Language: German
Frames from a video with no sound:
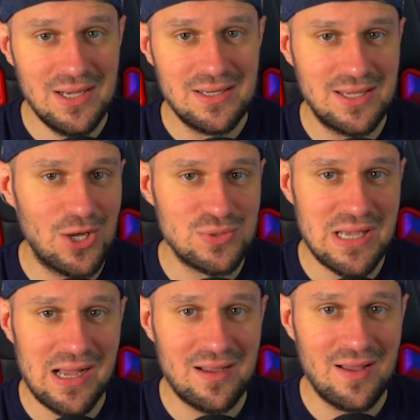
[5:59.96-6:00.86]
die genau
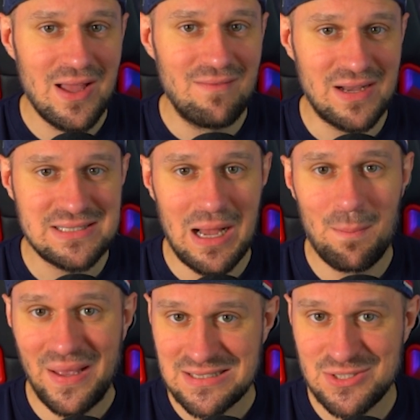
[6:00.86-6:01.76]
sagen, was
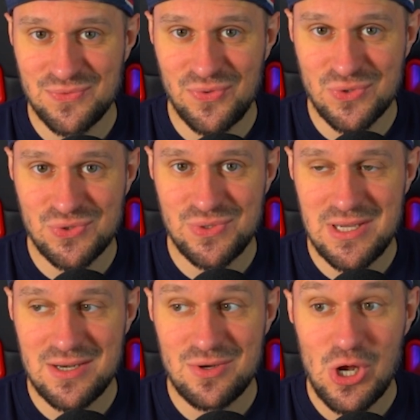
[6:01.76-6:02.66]
am besten
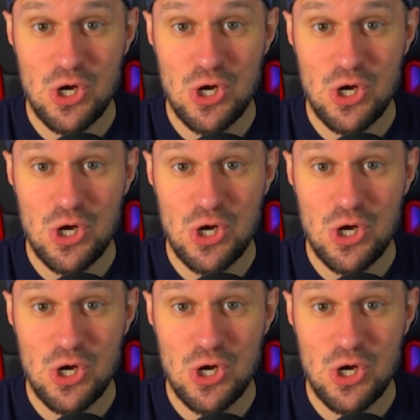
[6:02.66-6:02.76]
funktionieren